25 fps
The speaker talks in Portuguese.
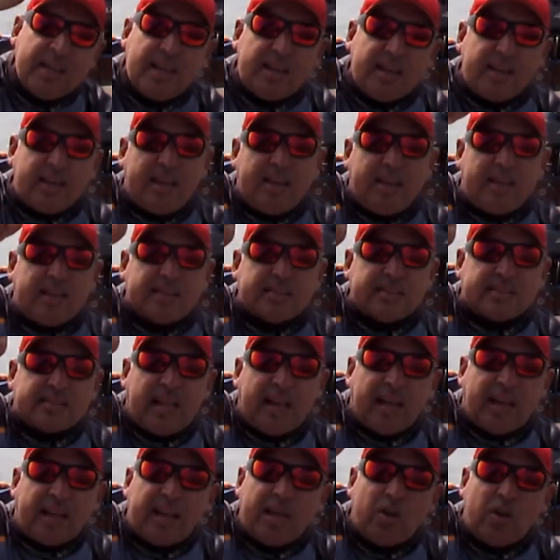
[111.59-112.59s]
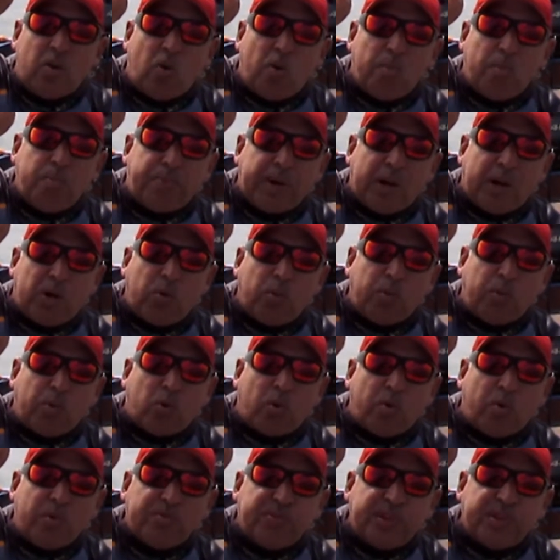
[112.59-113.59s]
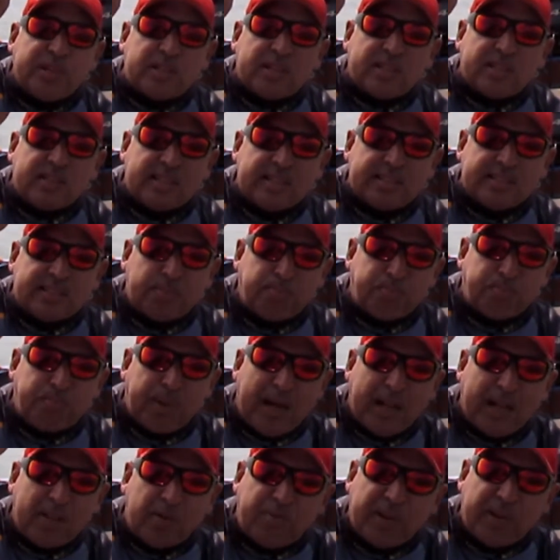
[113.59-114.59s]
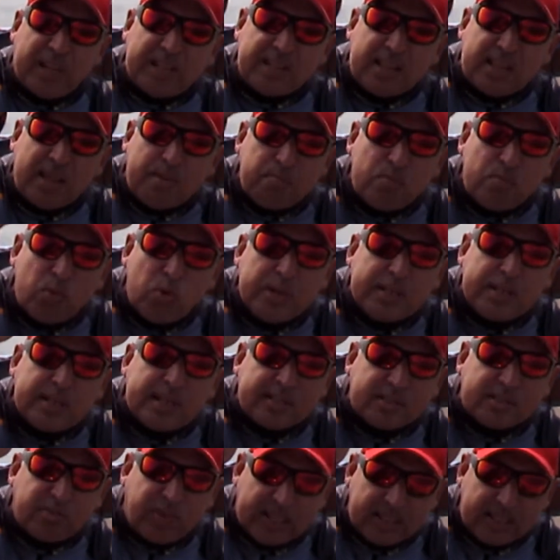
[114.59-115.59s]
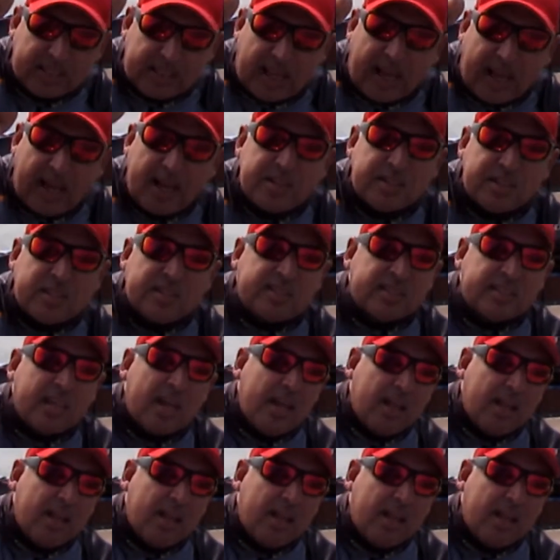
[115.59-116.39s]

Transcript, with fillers: Quem quiser, quem comprar o convite antecipado vai ter muitas vantagens.